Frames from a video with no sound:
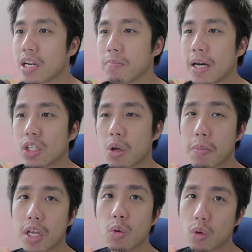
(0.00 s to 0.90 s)
เดินมาจน
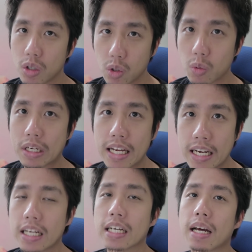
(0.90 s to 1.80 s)
ไปหยุดอยู่ที่
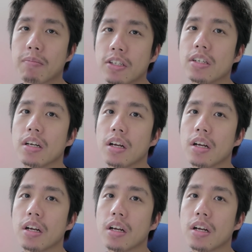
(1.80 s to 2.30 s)
หนึ่งนะครับซึ่ง